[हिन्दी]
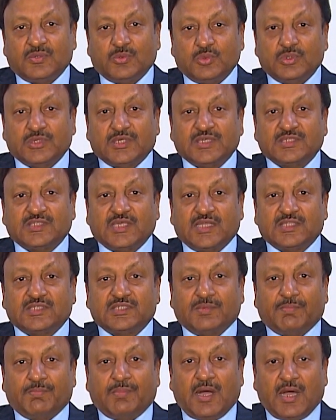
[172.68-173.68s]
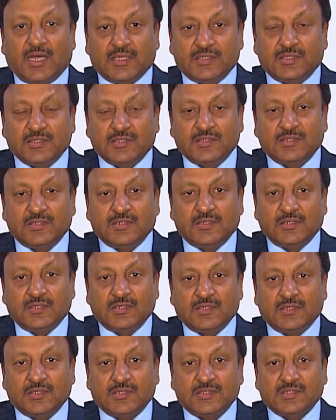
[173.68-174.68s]
उनके साथ संवाद
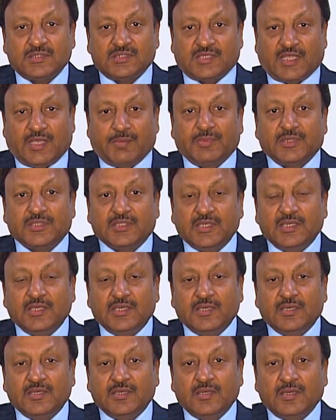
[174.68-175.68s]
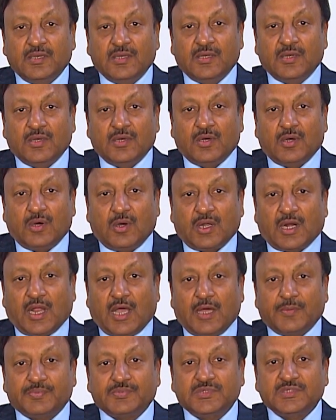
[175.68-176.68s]
सहमति और
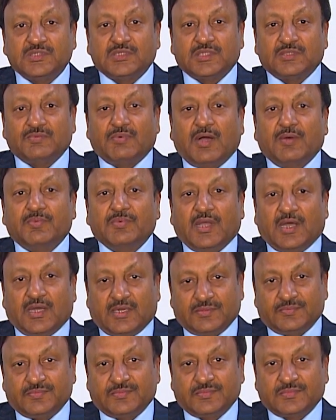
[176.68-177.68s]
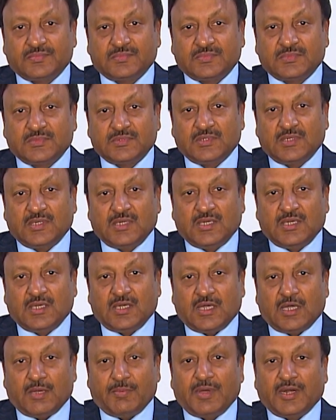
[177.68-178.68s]
आपसी सद्भावना
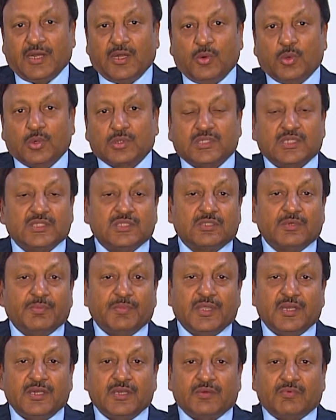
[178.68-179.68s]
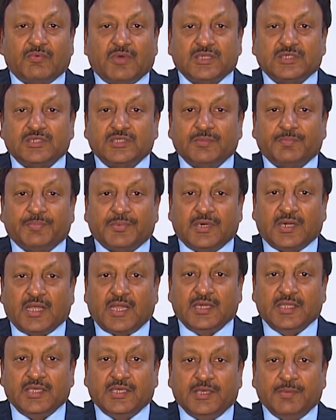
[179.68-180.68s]
हमारे लोकतंत्र में निर्वाचन
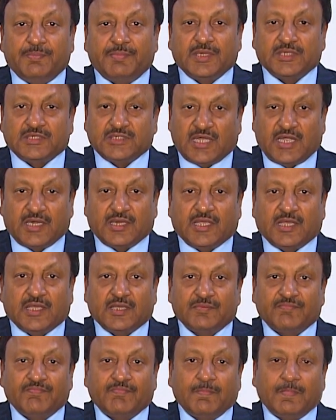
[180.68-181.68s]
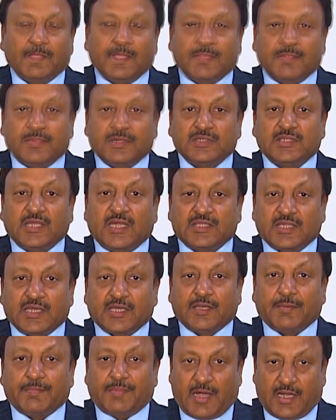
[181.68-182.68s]
प्रणाली की पहचान है मतदाता
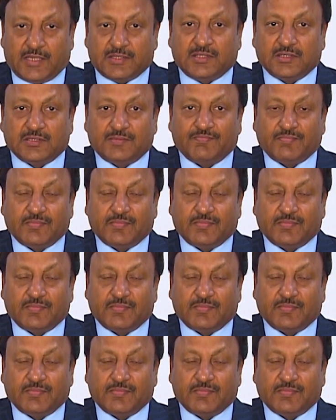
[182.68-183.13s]
के बाद